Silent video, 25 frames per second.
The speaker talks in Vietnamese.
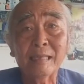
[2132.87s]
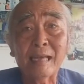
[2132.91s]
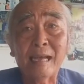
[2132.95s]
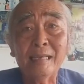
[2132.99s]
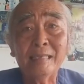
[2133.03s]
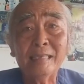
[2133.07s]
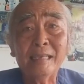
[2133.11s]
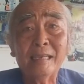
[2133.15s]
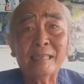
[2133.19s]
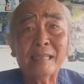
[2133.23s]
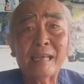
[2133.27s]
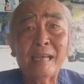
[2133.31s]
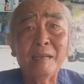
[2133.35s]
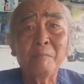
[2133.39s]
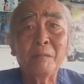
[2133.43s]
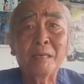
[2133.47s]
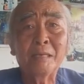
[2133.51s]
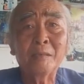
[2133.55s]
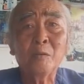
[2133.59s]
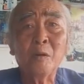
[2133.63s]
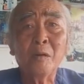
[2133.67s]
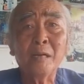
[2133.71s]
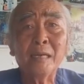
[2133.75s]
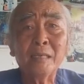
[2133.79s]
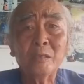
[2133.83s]
tại tại tại
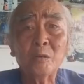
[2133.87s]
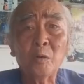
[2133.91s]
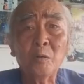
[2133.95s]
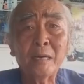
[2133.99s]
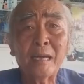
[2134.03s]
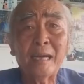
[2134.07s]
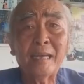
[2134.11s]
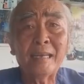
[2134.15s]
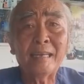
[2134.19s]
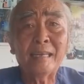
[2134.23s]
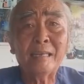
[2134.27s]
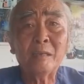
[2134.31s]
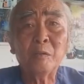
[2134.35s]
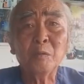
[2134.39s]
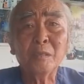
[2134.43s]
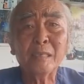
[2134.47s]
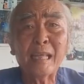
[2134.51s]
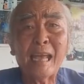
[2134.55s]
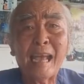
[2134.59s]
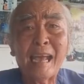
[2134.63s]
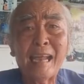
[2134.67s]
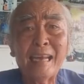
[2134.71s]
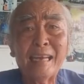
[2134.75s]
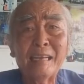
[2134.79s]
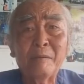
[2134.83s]
mình có cái chỗ này nè có
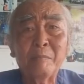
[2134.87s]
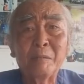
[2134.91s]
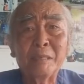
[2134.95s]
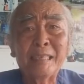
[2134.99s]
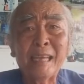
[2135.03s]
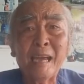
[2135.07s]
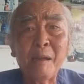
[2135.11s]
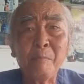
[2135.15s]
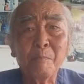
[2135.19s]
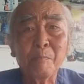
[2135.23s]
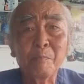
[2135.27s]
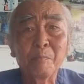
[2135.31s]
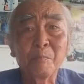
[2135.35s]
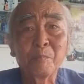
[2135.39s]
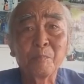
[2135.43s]
ta nè mình chấp